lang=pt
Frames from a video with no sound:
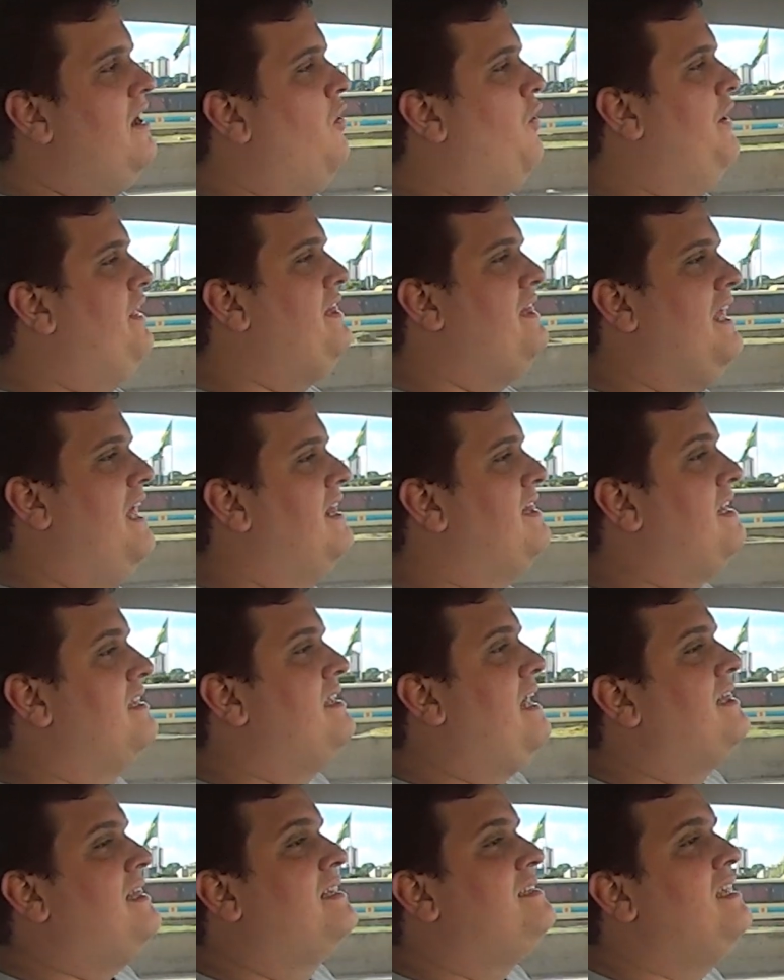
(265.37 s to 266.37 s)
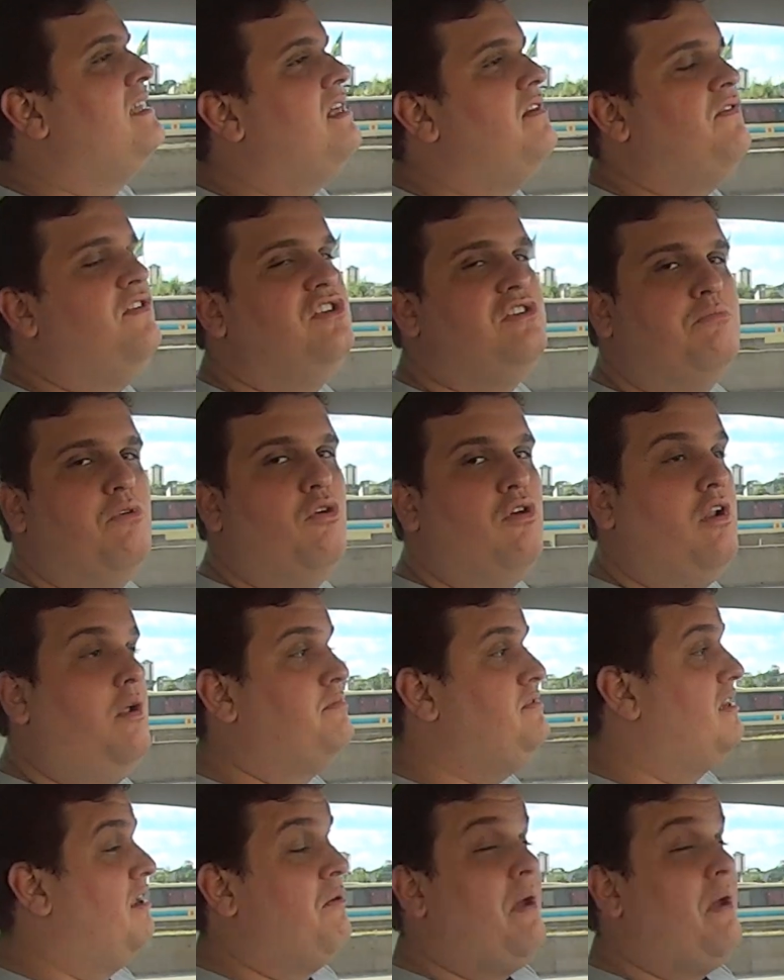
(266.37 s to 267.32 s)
80, até 120 mil quilômetros.